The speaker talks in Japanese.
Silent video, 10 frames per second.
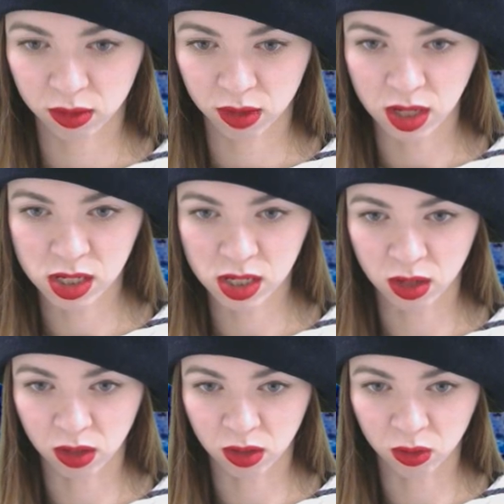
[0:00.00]
何時
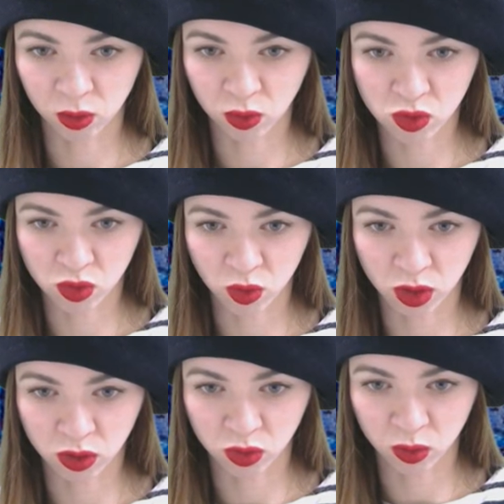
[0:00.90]
からかこの手法
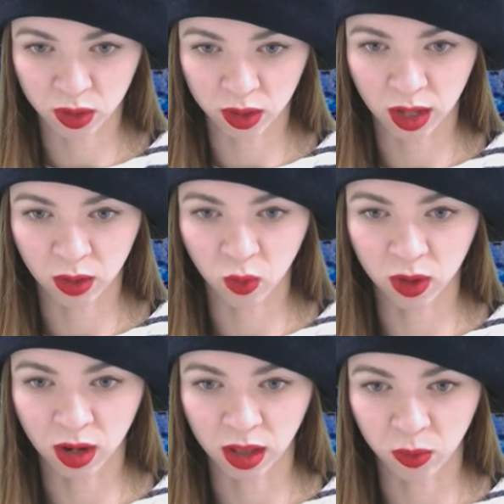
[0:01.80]
がちょっとわかんないこっ
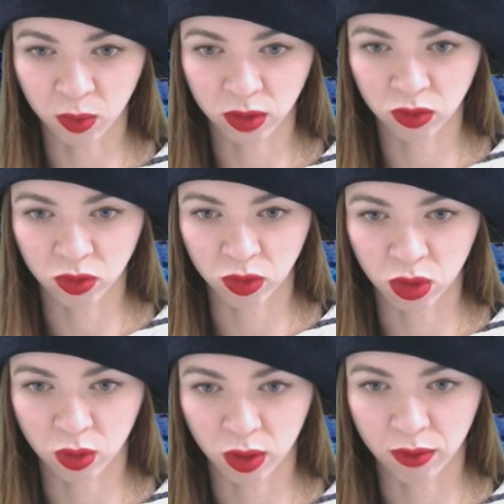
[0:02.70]
からだ1 2
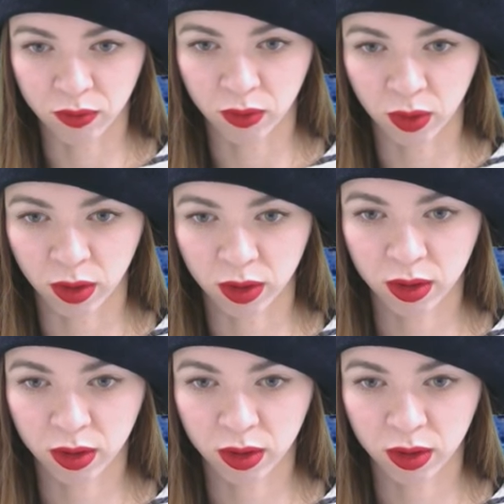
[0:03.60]
3 4